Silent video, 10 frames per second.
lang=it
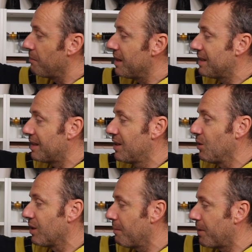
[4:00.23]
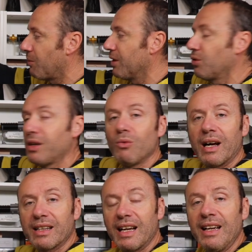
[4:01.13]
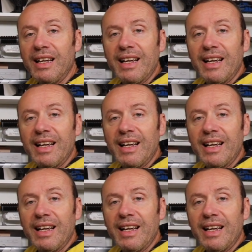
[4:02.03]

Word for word: ottimizzazione per quanto riguarda